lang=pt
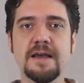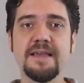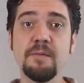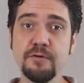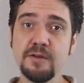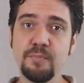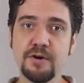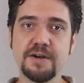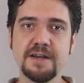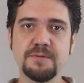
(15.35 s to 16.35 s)
E é muito
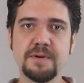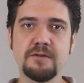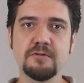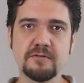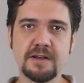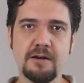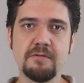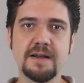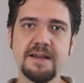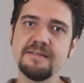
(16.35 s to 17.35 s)
importante para que o nosso
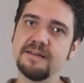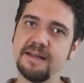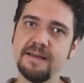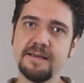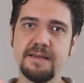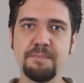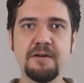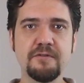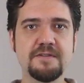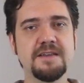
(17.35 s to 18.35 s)
canal cresça, né? Que
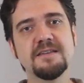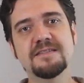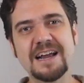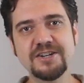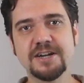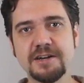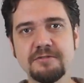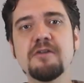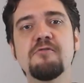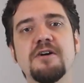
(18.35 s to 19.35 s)
para você que está
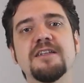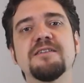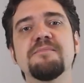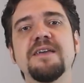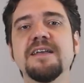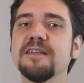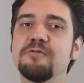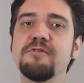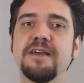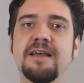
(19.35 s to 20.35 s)
chegando agora também, que ainda
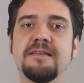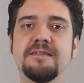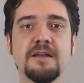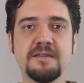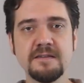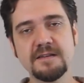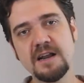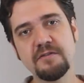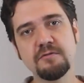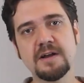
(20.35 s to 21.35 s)
não conhece, se
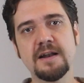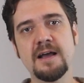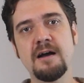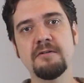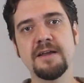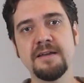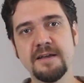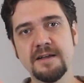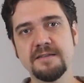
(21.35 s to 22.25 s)
inscreva no canal, né?